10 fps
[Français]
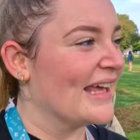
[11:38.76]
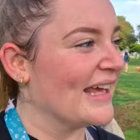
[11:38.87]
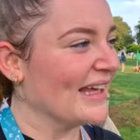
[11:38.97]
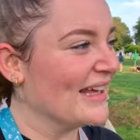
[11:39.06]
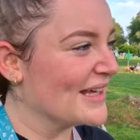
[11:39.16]

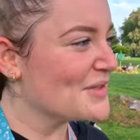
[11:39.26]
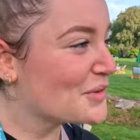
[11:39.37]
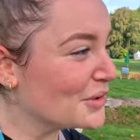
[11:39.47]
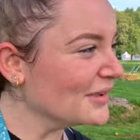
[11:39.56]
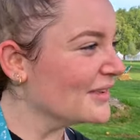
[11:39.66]
Et
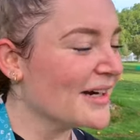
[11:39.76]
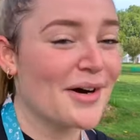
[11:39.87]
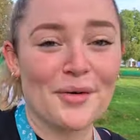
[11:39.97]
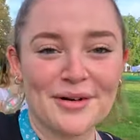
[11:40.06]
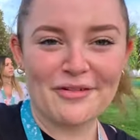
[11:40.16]
du coup,
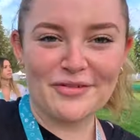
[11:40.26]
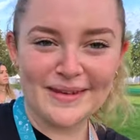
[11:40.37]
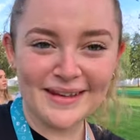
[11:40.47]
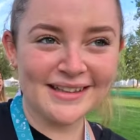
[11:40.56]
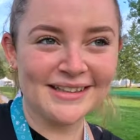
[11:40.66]
on a
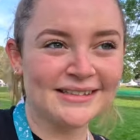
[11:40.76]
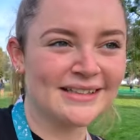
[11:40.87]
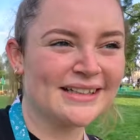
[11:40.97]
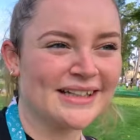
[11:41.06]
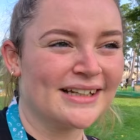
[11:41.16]
fini.
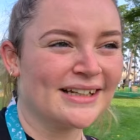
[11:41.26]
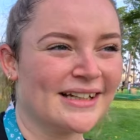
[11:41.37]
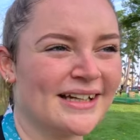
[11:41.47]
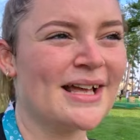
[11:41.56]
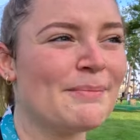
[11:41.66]
Mais on n'a pas fait
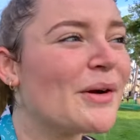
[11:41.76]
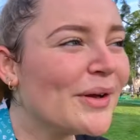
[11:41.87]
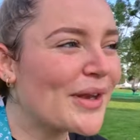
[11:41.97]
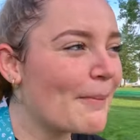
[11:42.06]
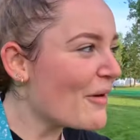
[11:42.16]
ça. Mais
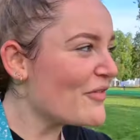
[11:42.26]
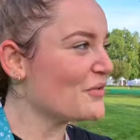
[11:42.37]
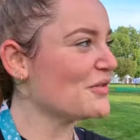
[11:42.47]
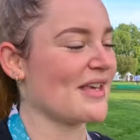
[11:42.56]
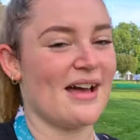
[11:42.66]
oui, on n'a pas fait
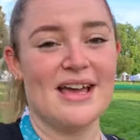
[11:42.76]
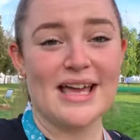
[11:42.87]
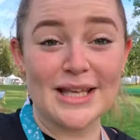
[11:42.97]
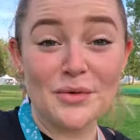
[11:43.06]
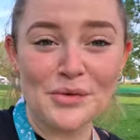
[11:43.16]
tout ça.
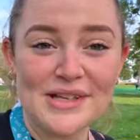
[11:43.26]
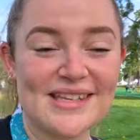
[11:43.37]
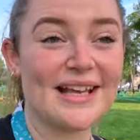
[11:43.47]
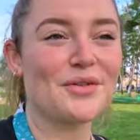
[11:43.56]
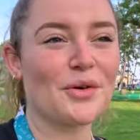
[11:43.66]
Et donc on
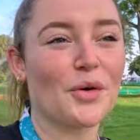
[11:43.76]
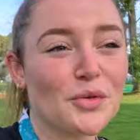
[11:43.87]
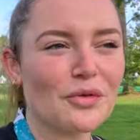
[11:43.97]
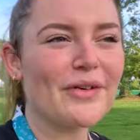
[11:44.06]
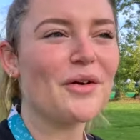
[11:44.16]
essaye de
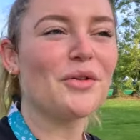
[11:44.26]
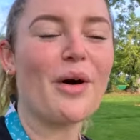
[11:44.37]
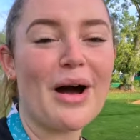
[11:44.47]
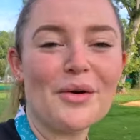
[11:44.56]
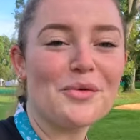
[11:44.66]
retrouver
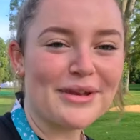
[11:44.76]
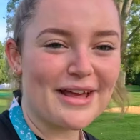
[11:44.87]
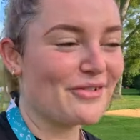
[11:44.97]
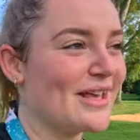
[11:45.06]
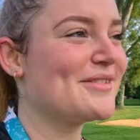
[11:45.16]
l'endroit où il
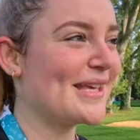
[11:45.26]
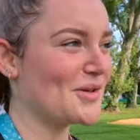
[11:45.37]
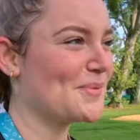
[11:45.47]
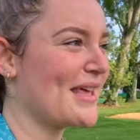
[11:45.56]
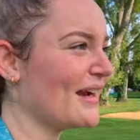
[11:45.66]
y avait
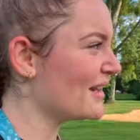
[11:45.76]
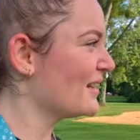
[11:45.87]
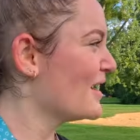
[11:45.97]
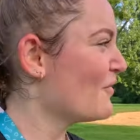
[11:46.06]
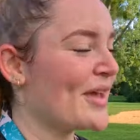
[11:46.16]
cet obstacle.
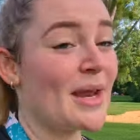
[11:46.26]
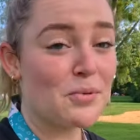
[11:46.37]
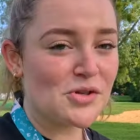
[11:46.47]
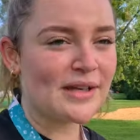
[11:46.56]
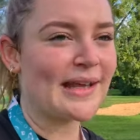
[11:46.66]
Enfin, il y en a
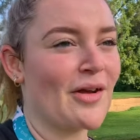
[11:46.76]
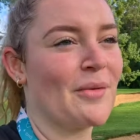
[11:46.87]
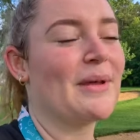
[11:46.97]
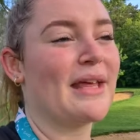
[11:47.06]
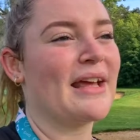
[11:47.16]
plusieurs
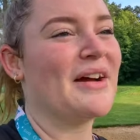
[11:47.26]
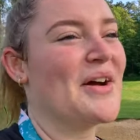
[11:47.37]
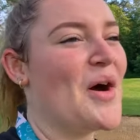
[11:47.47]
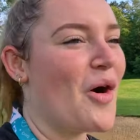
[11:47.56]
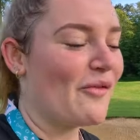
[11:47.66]
d'ailleurs, mais euh,
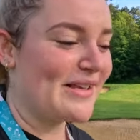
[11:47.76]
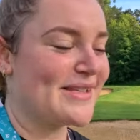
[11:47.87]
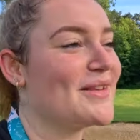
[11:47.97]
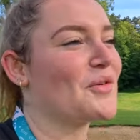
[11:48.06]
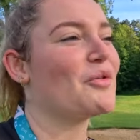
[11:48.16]
on va
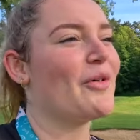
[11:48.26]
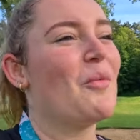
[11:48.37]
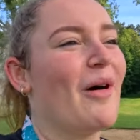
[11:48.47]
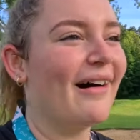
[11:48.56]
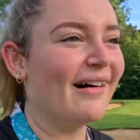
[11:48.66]
essayer d'en trouver
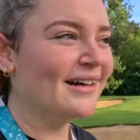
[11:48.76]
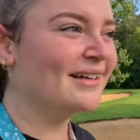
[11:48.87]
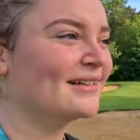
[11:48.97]
au moins un.